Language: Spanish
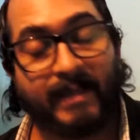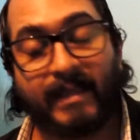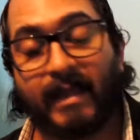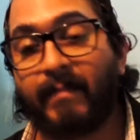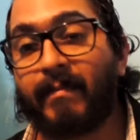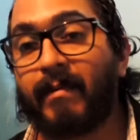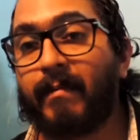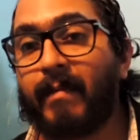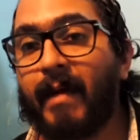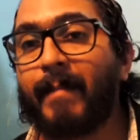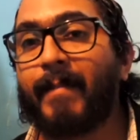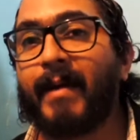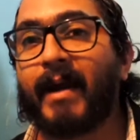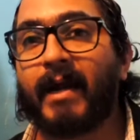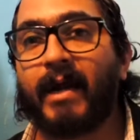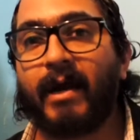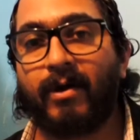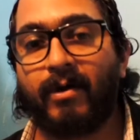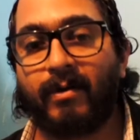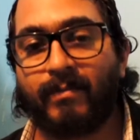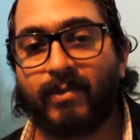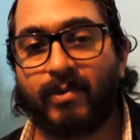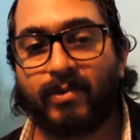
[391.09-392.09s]
también me ha
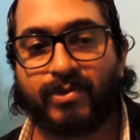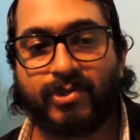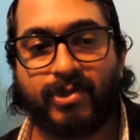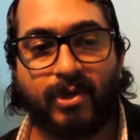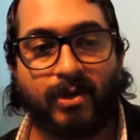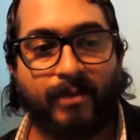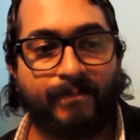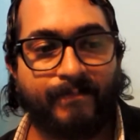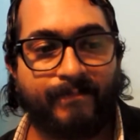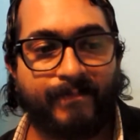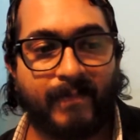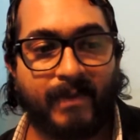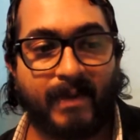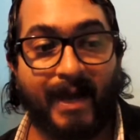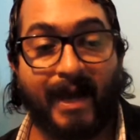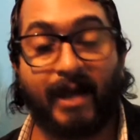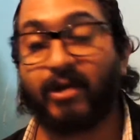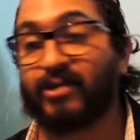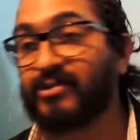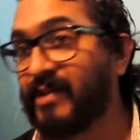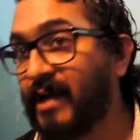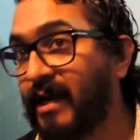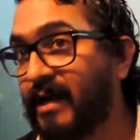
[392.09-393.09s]
marcado mucho,
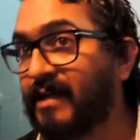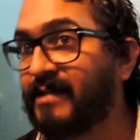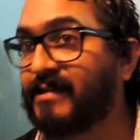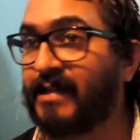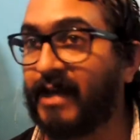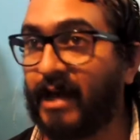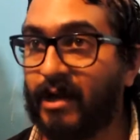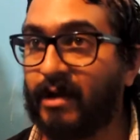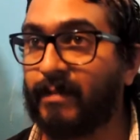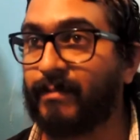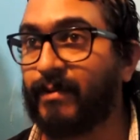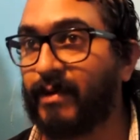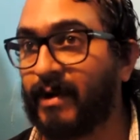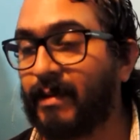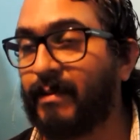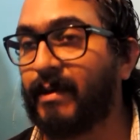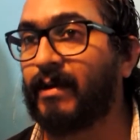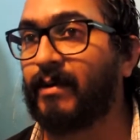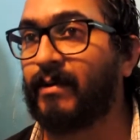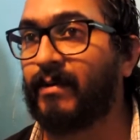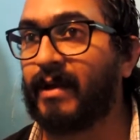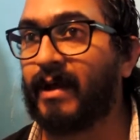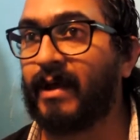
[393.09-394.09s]
a los salesianos porque
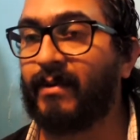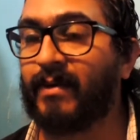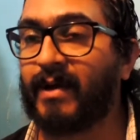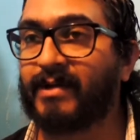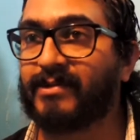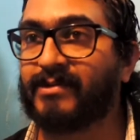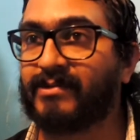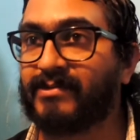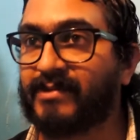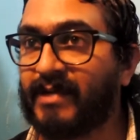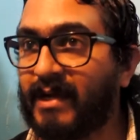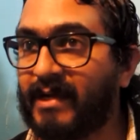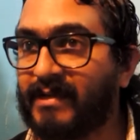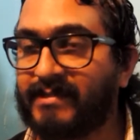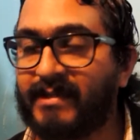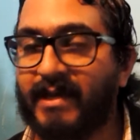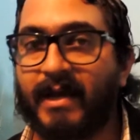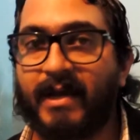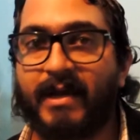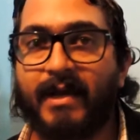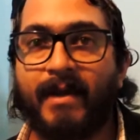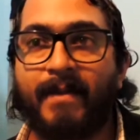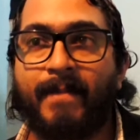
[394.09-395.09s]
vengo de una educación
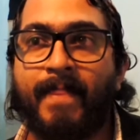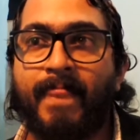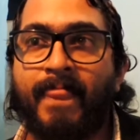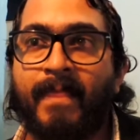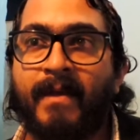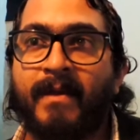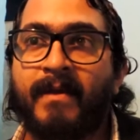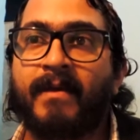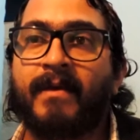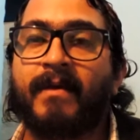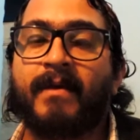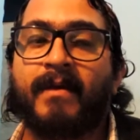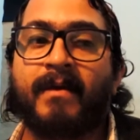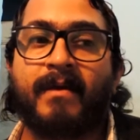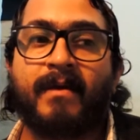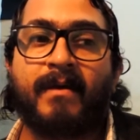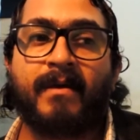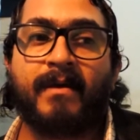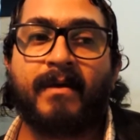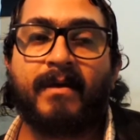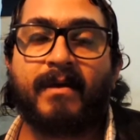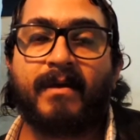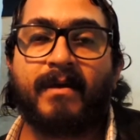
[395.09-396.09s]
salesiana.
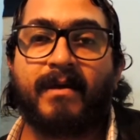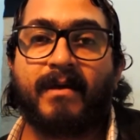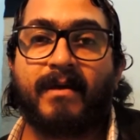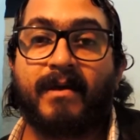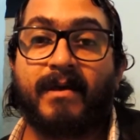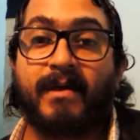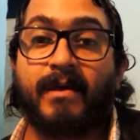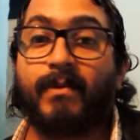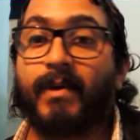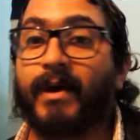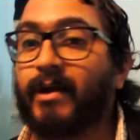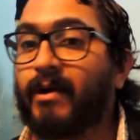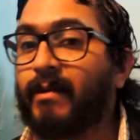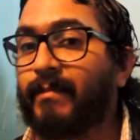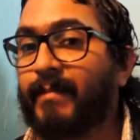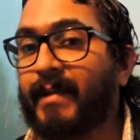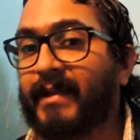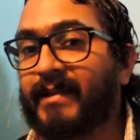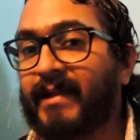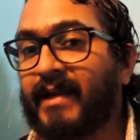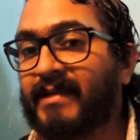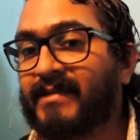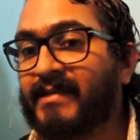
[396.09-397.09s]
Y bueno,
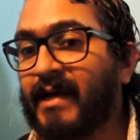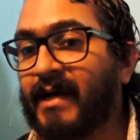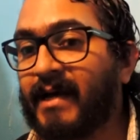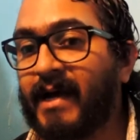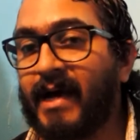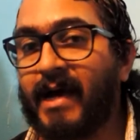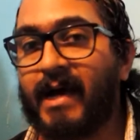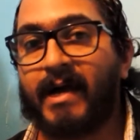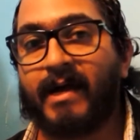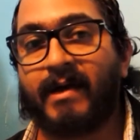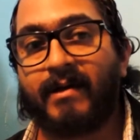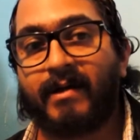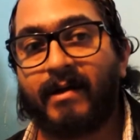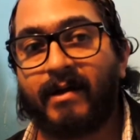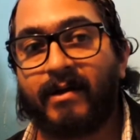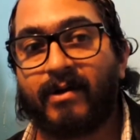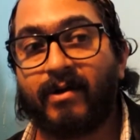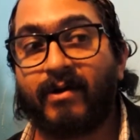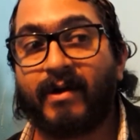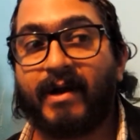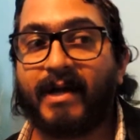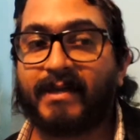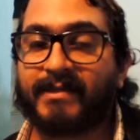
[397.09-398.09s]
me tenés acá
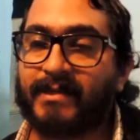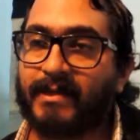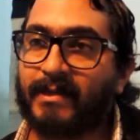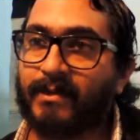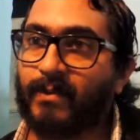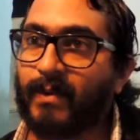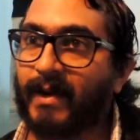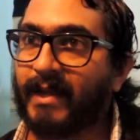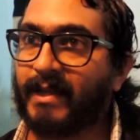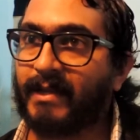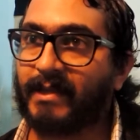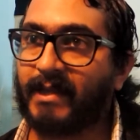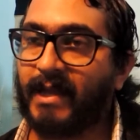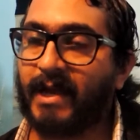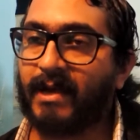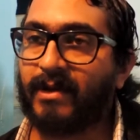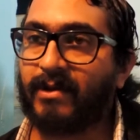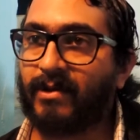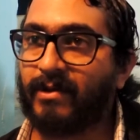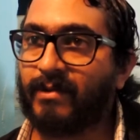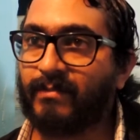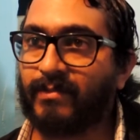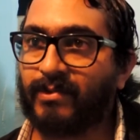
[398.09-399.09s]
con casi 40
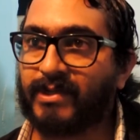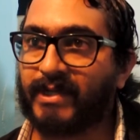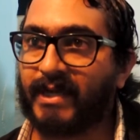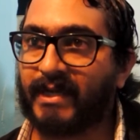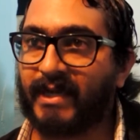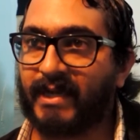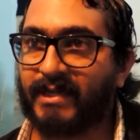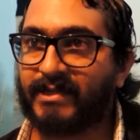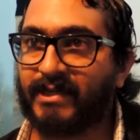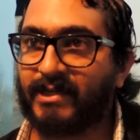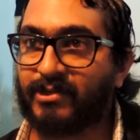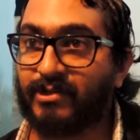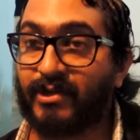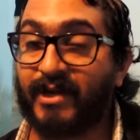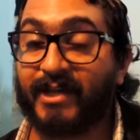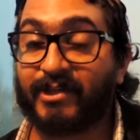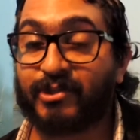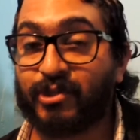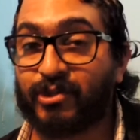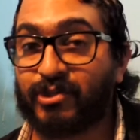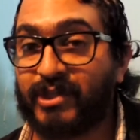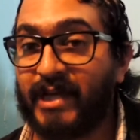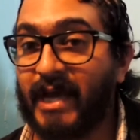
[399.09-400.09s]
años de mucha
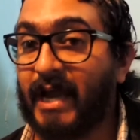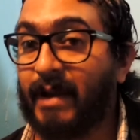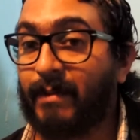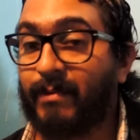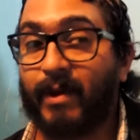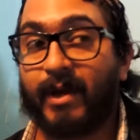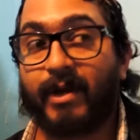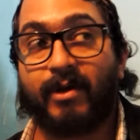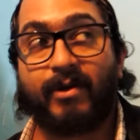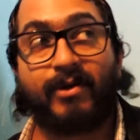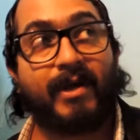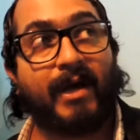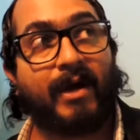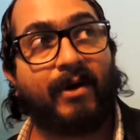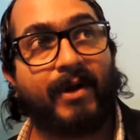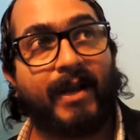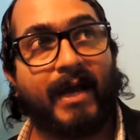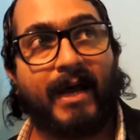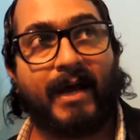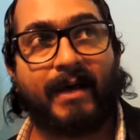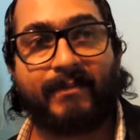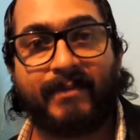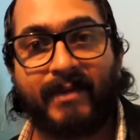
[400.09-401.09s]
trayectoria social, bueno, y
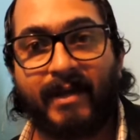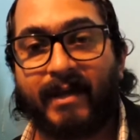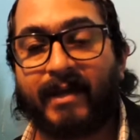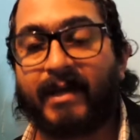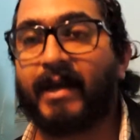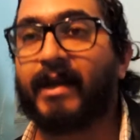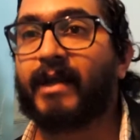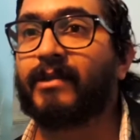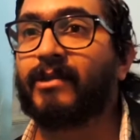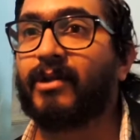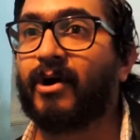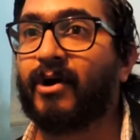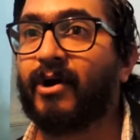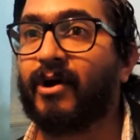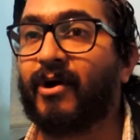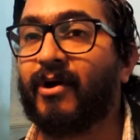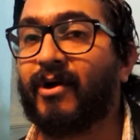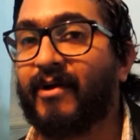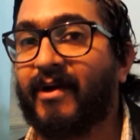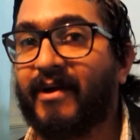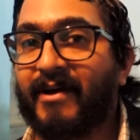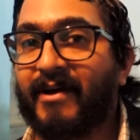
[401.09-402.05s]
ahora queriendo